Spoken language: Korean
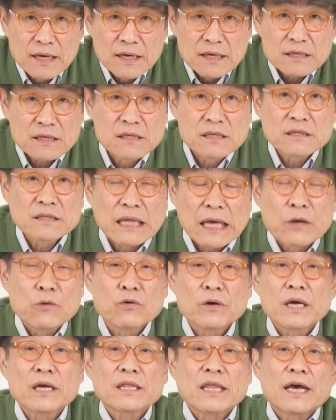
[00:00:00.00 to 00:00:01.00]
그
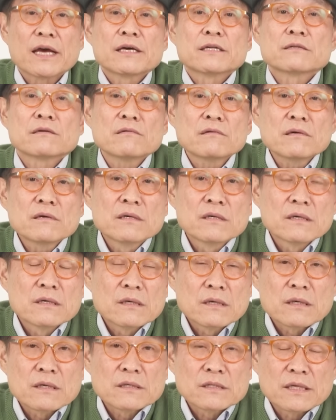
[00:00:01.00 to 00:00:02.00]
내용에 대해서
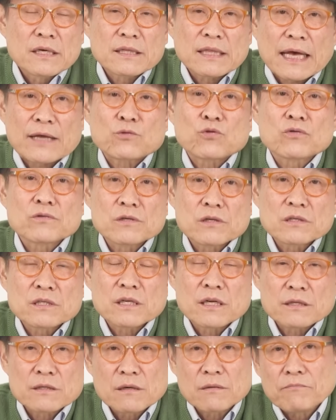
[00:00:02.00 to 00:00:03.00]
이제
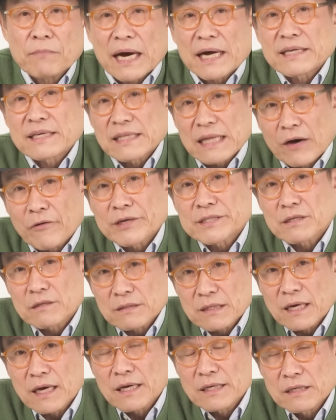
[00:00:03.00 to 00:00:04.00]
대통령실에서 말이
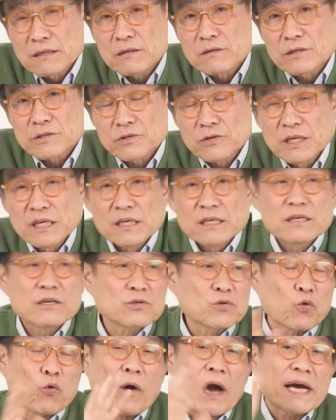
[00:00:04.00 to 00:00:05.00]
나왔었다 이런 거죠.
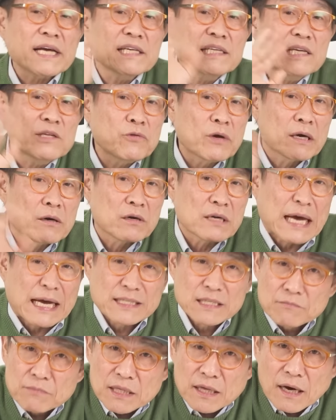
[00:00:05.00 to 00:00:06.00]
이것도 확인이 된 건
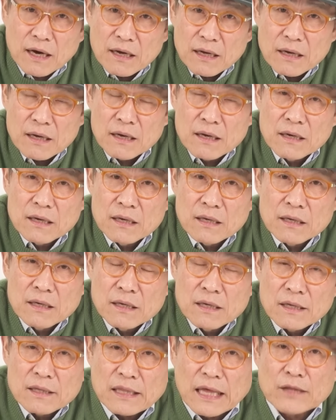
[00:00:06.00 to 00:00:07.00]
아닙니다.
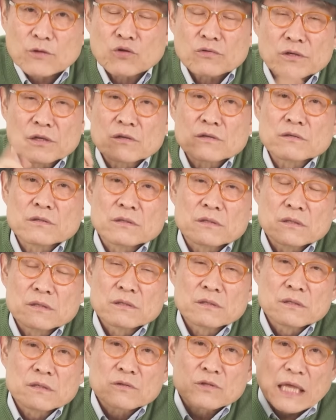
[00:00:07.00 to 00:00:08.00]
대통령은
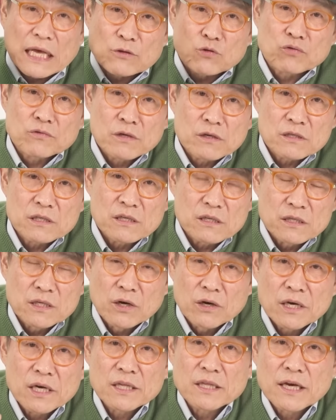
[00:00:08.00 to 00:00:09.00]
대통령실은
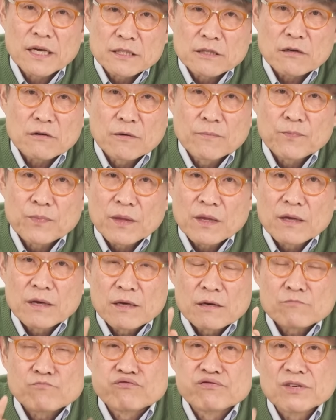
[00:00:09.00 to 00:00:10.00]
여기에 대해서
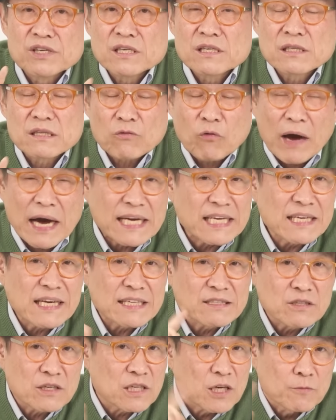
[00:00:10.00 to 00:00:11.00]
부인
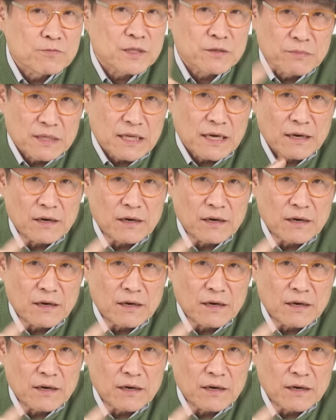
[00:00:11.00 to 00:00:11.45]
확인한 적이 없습니다.